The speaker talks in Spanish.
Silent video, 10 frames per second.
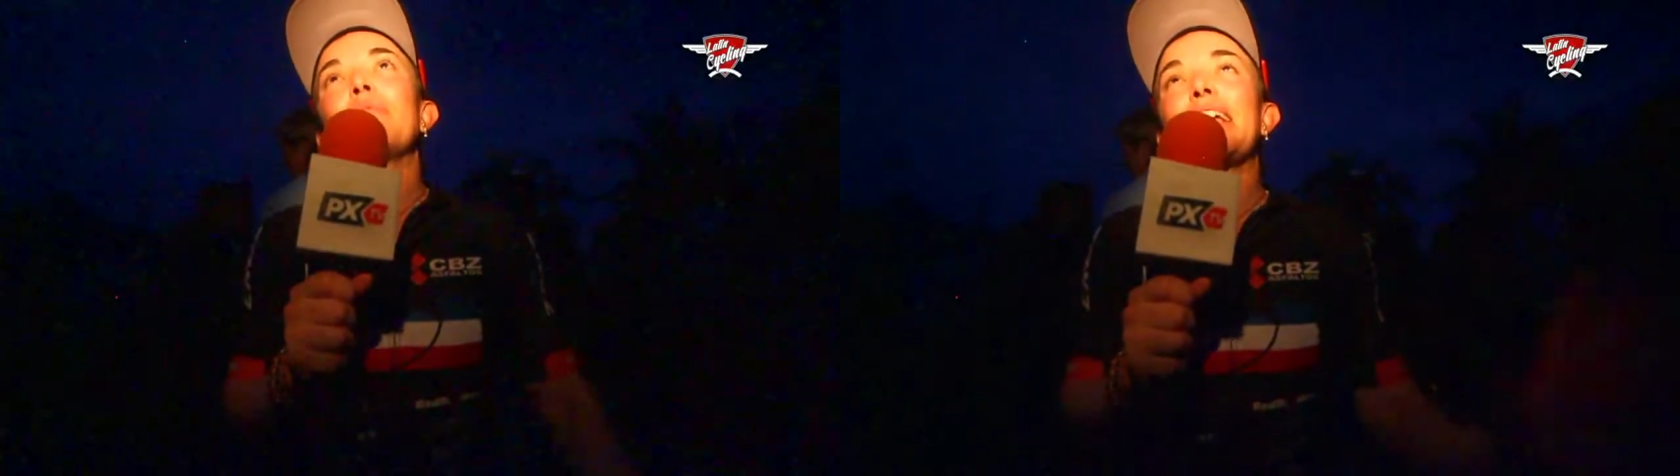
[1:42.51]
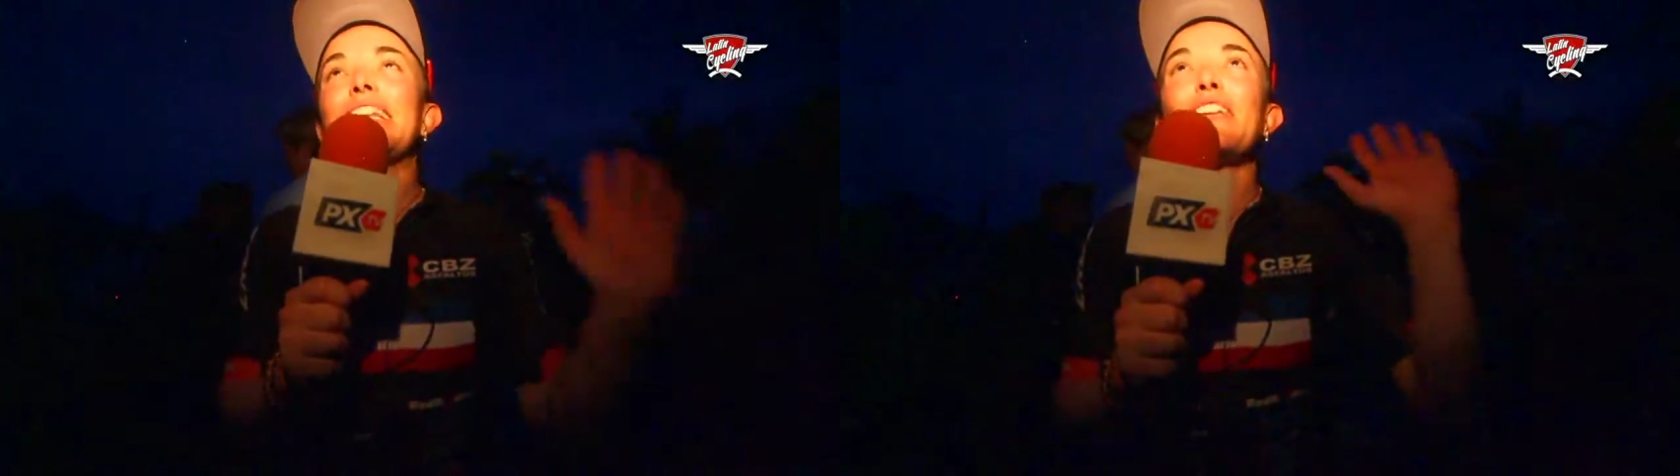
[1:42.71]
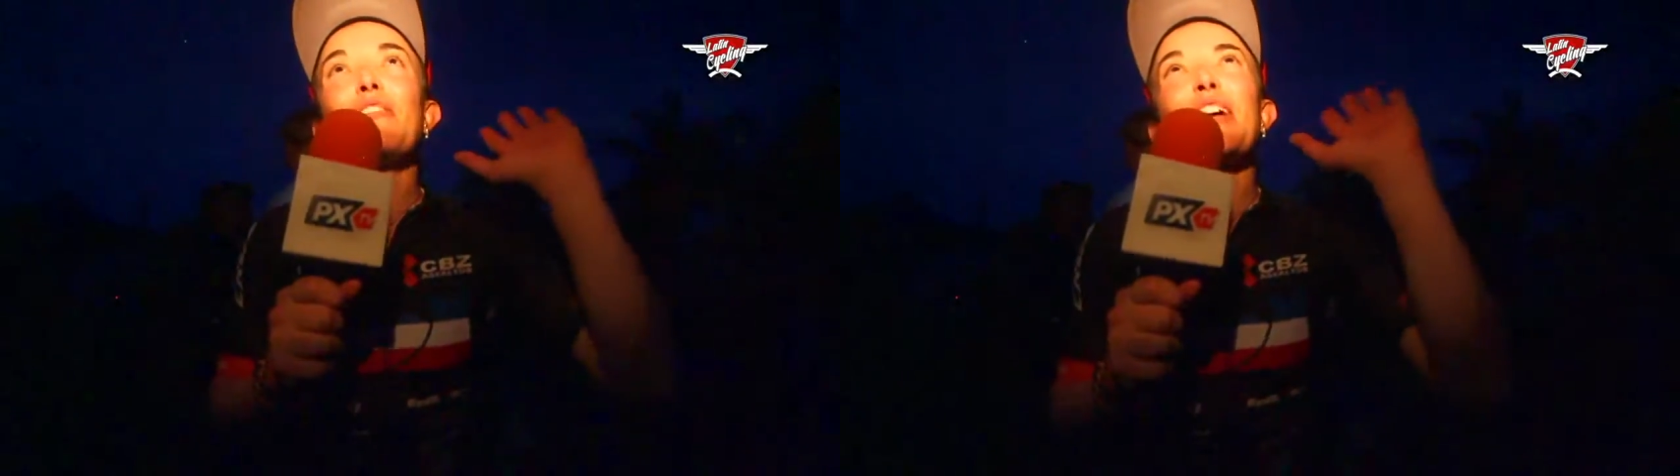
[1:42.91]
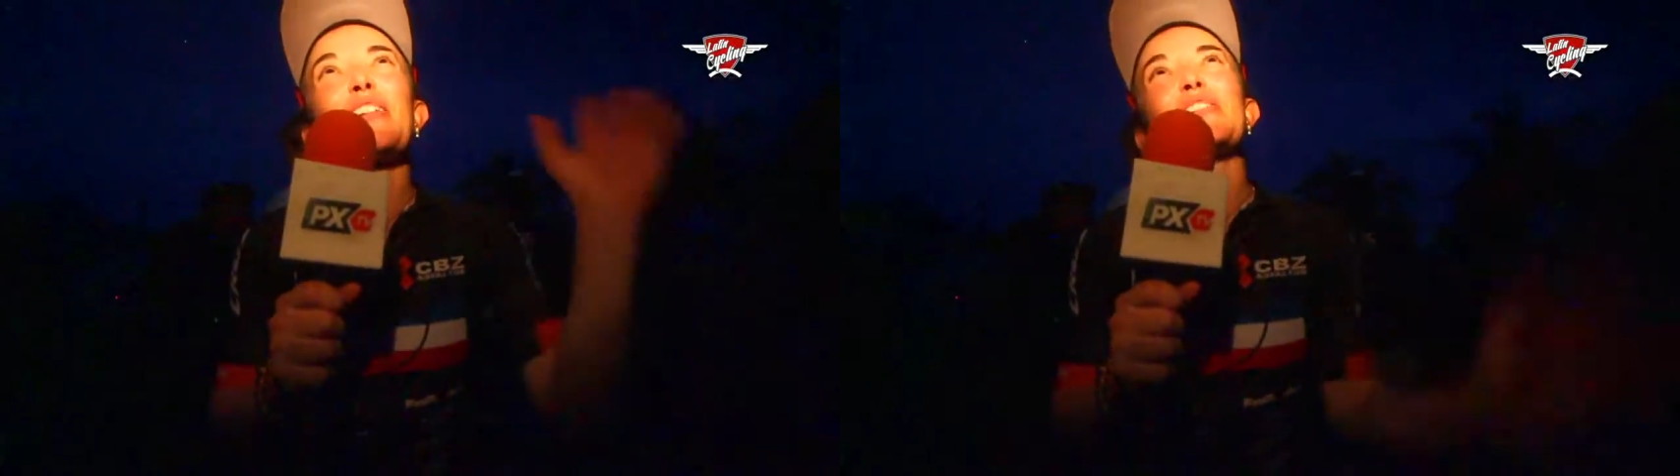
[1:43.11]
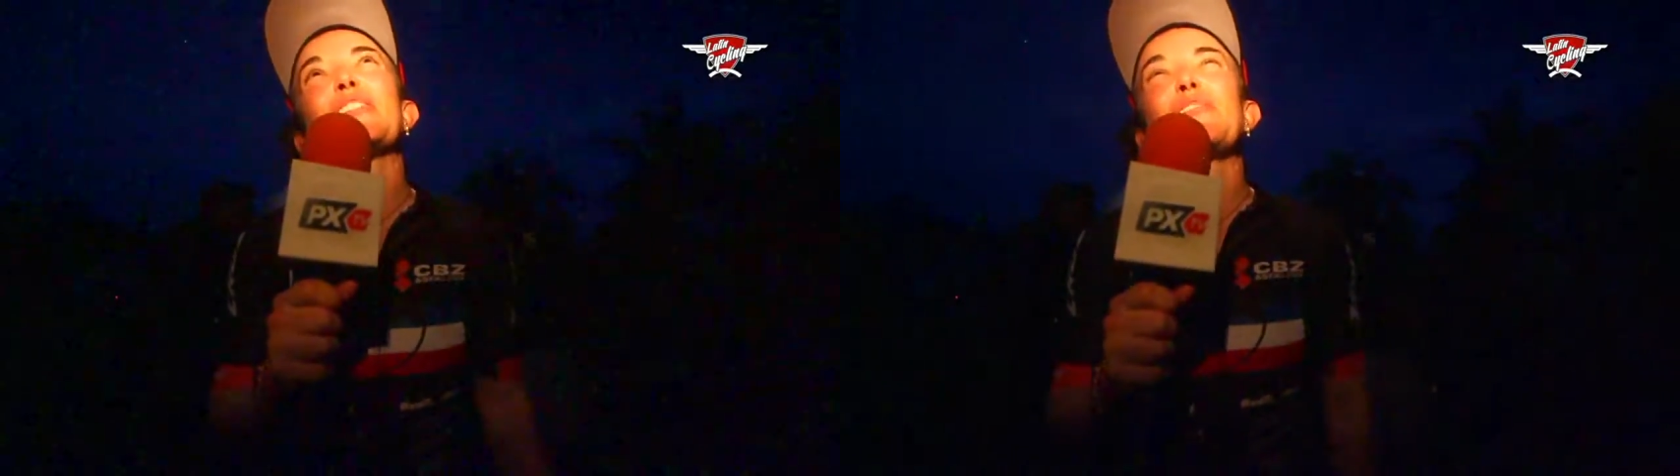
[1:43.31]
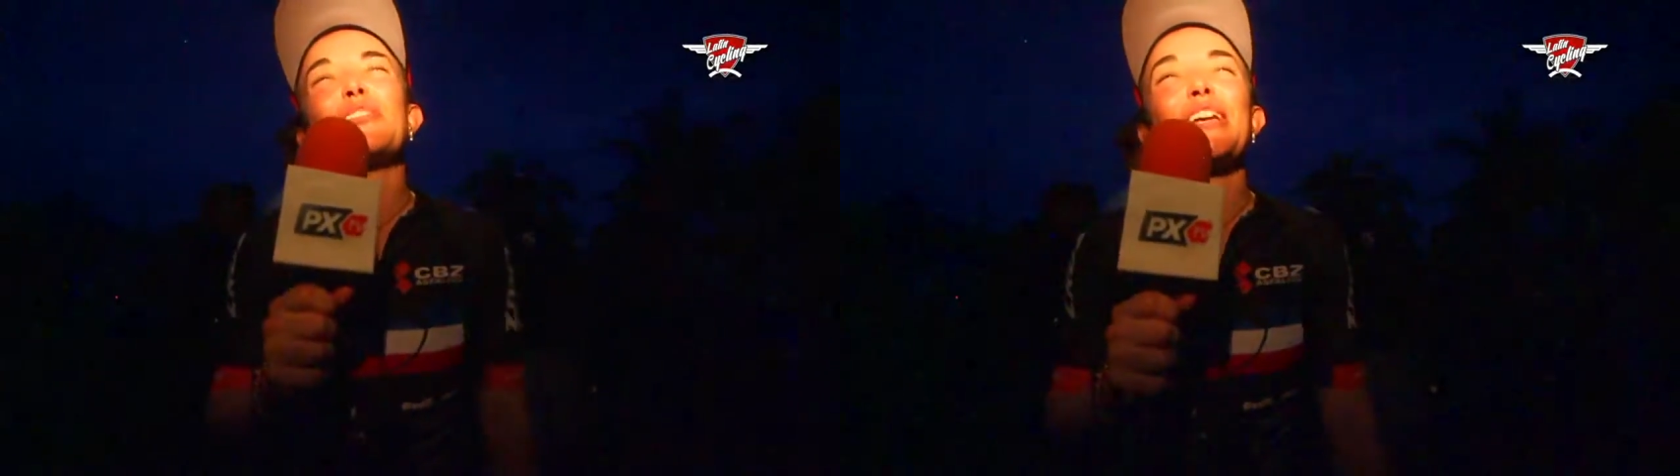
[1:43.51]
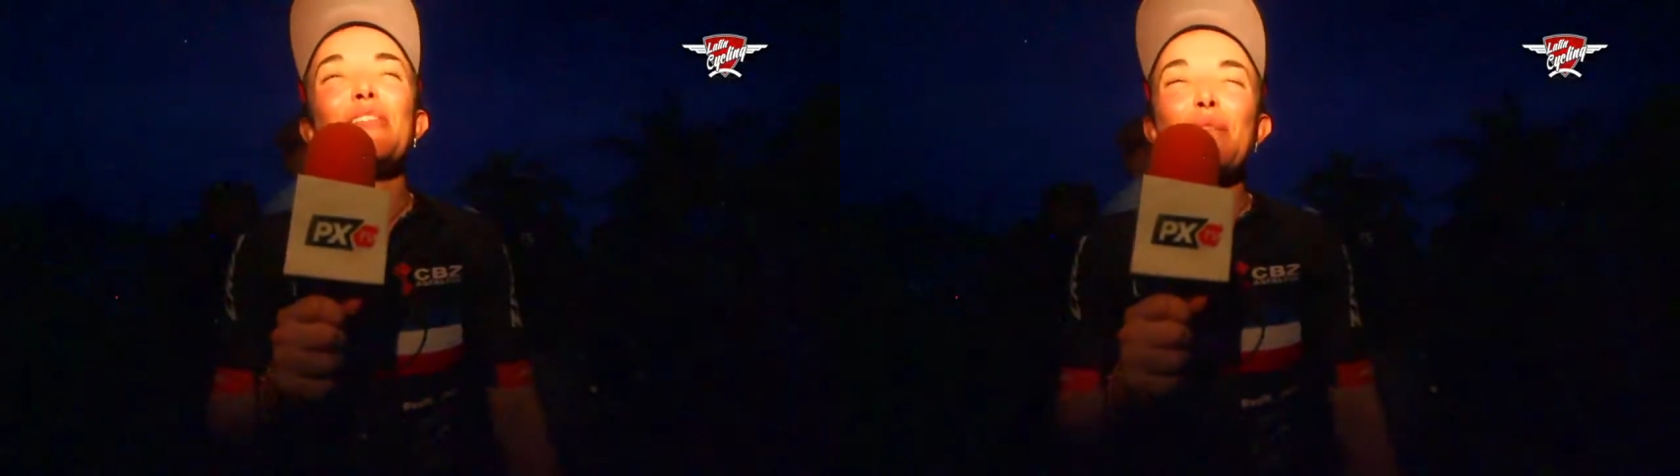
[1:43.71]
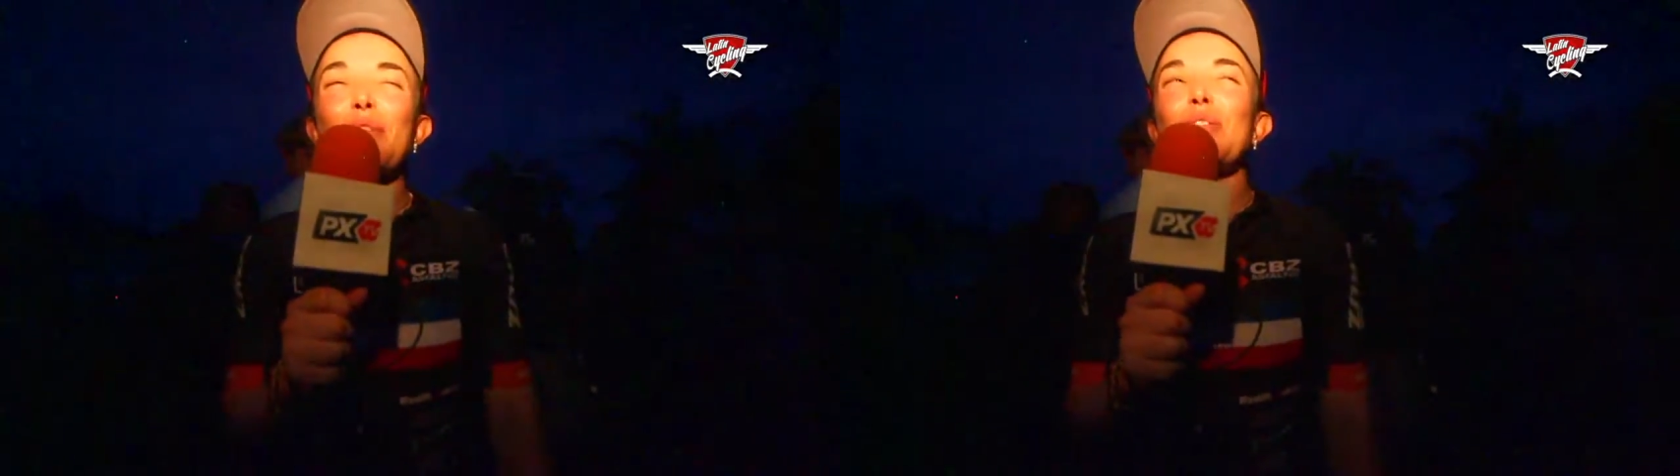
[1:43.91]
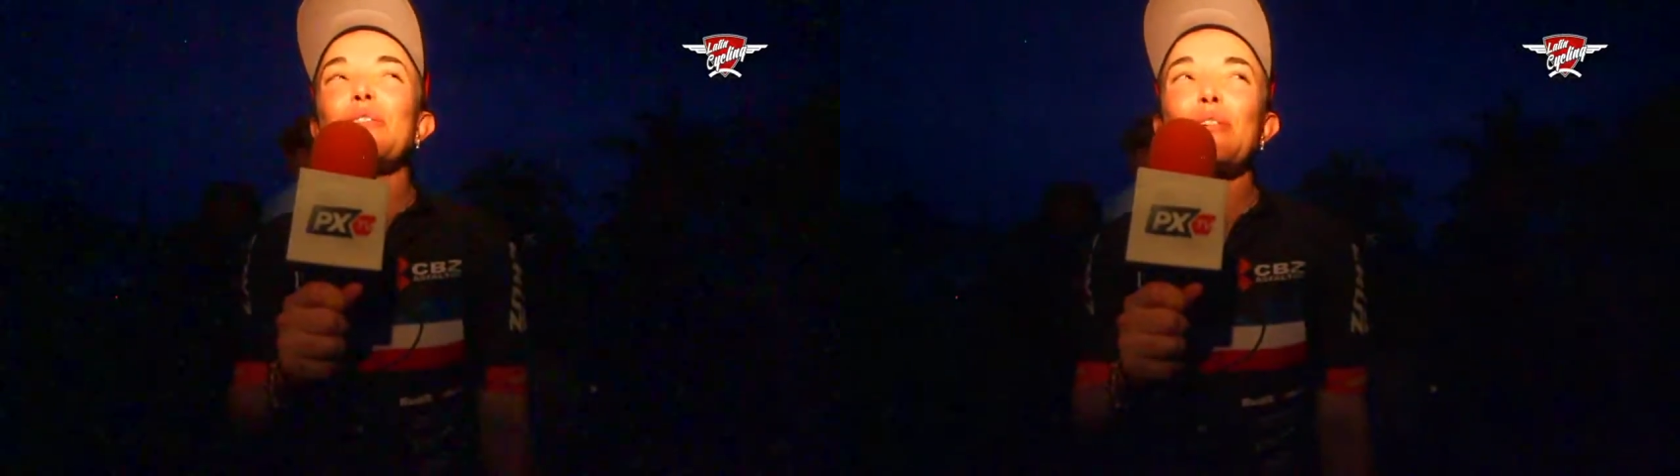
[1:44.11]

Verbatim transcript: he tenido varios títulos, ya no me acuerdo